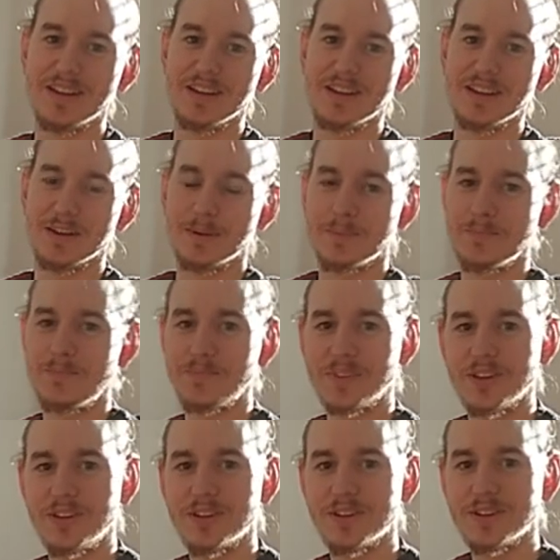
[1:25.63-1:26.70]
ähm,
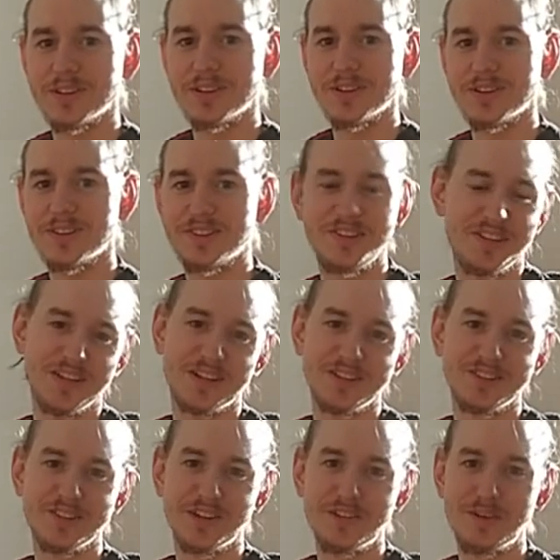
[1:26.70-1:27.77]
xeon
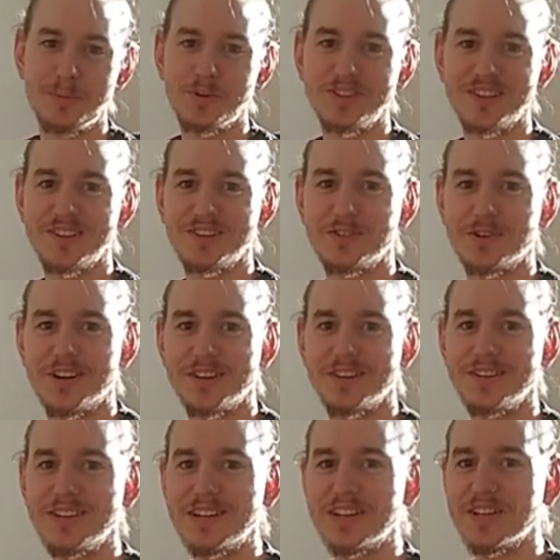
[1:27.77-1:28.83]

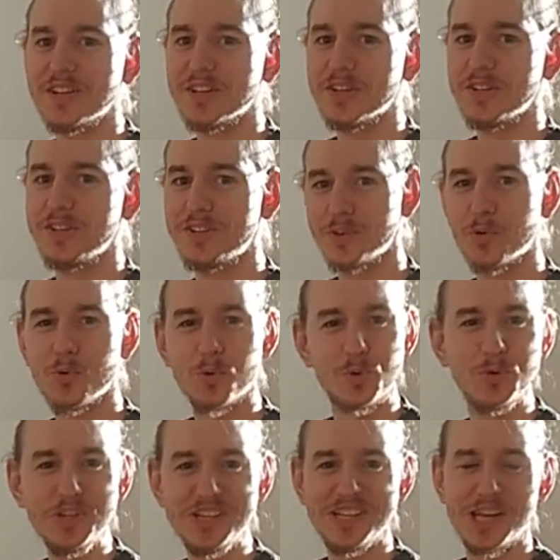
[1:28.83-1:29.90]
Serverprozessoren so
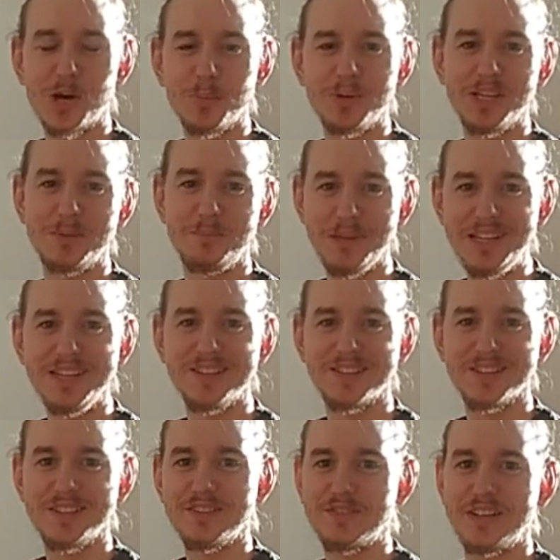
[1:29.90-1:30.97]
unglaublich billig
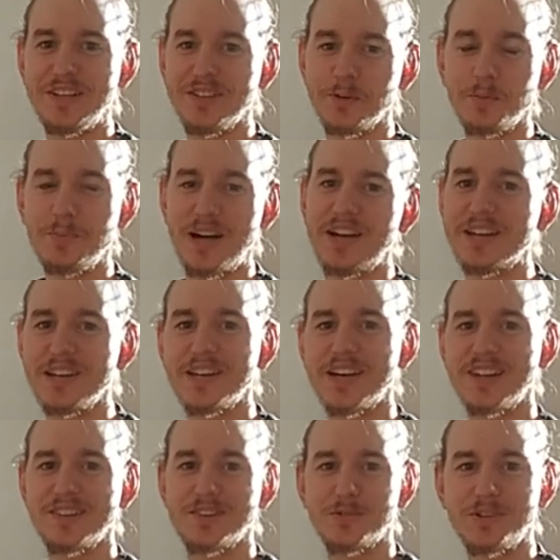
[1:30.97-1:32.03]
sind, wenn die so ein paar
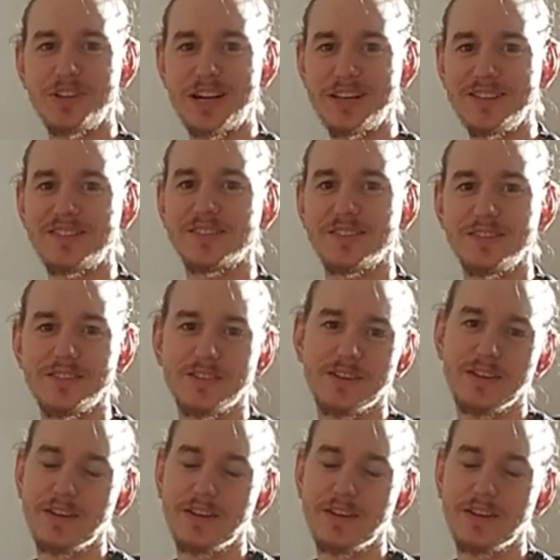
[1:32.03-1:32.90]
Generationen alt sind.